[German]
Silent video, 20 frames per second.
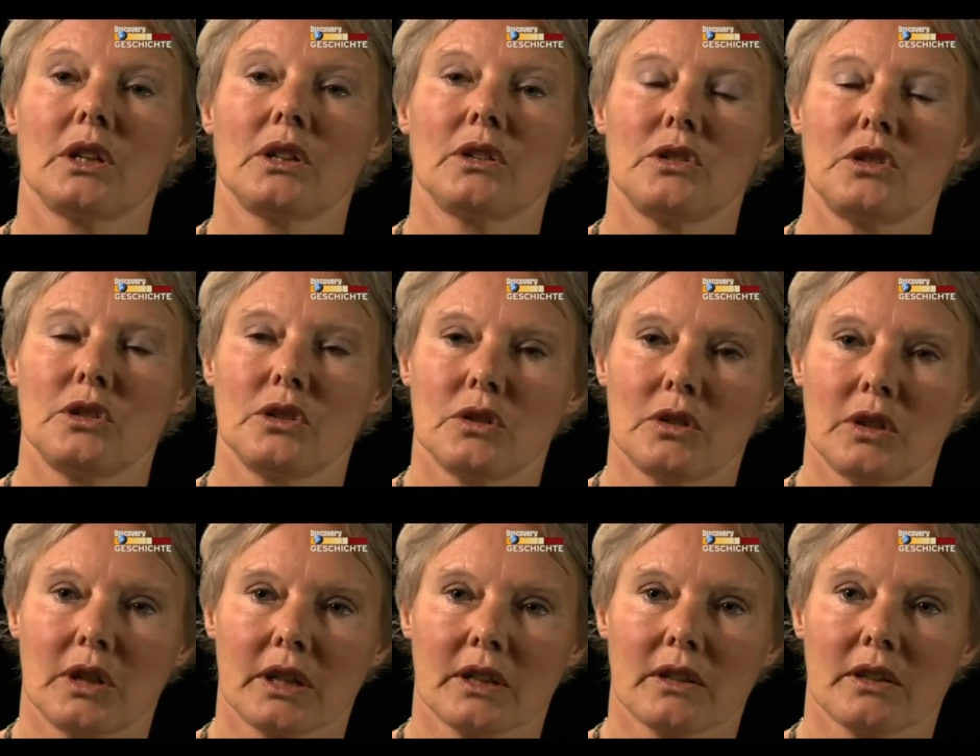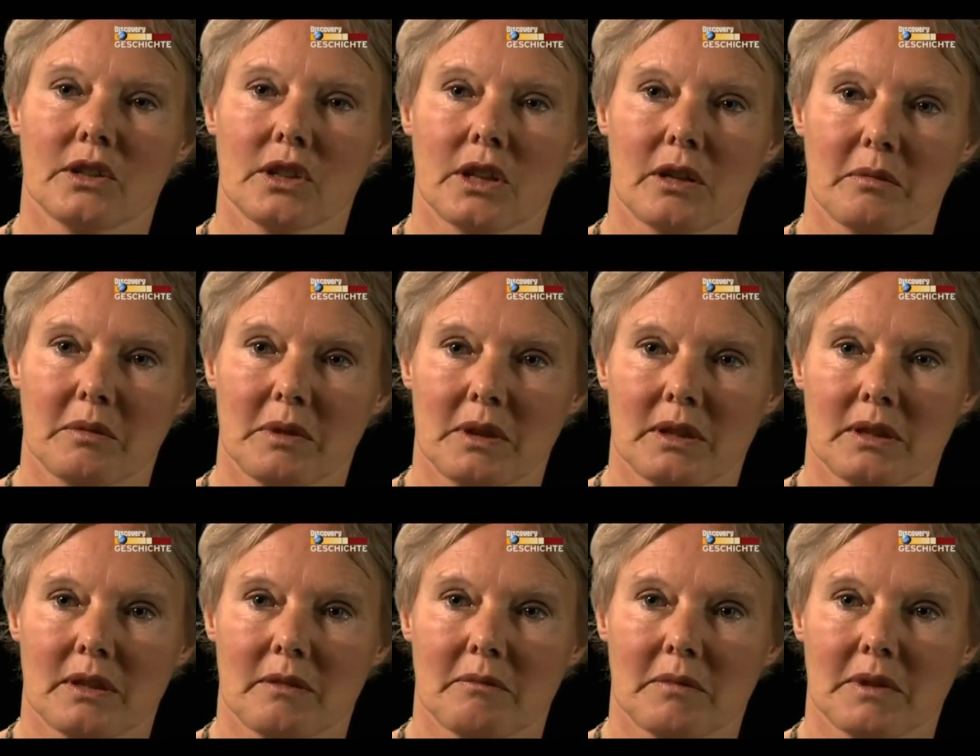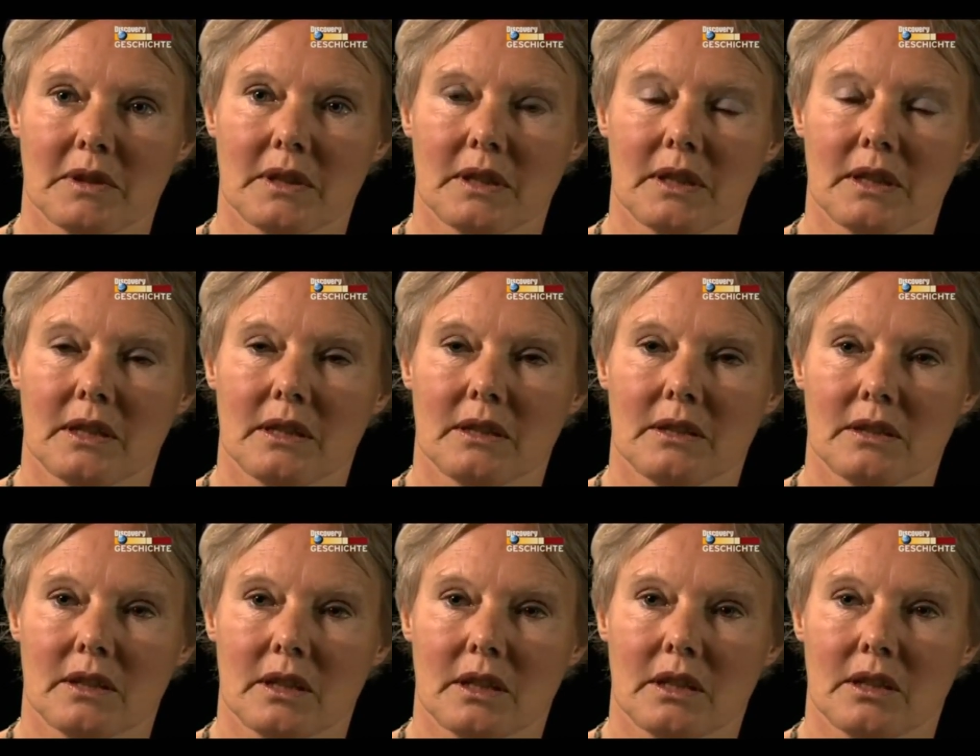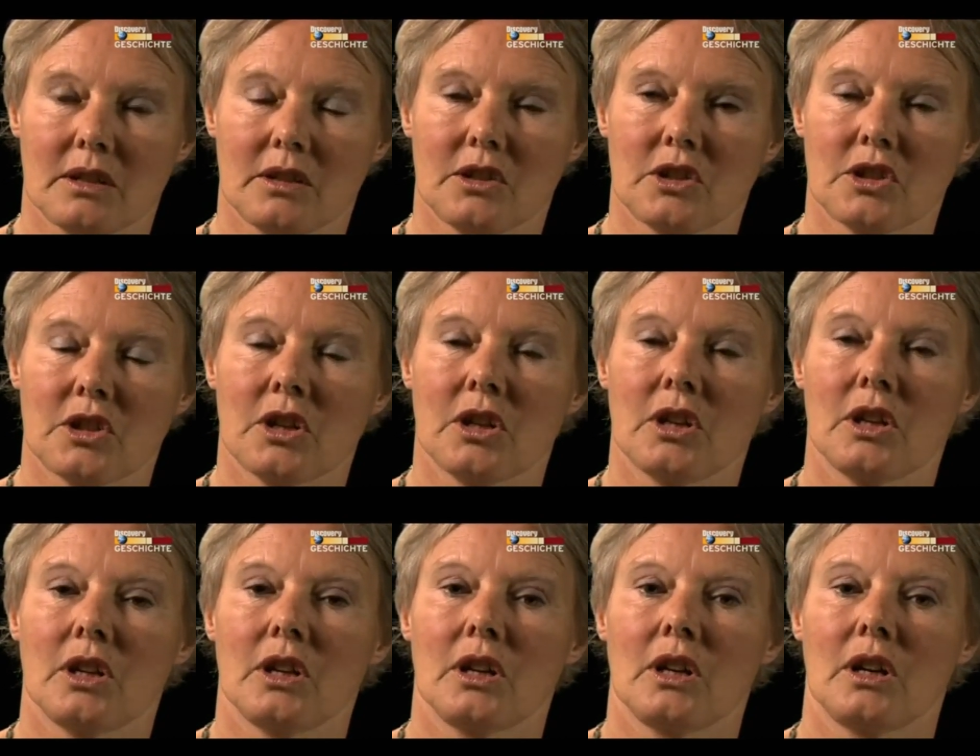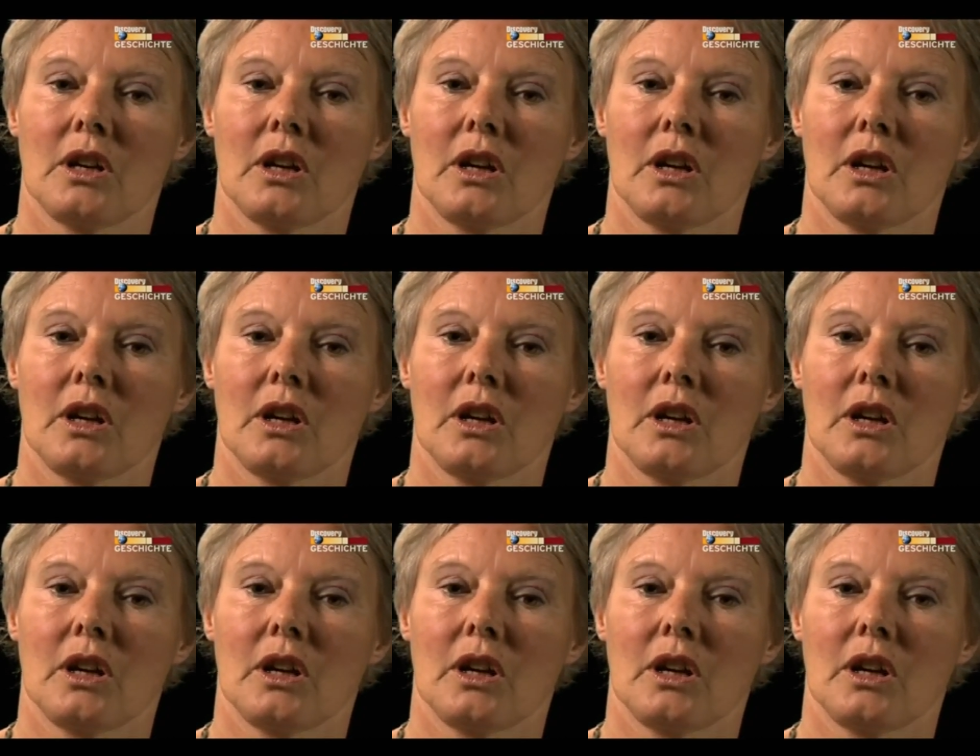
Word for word: während der Geiselnahme Kokain aus Peru schmuggeln ließ,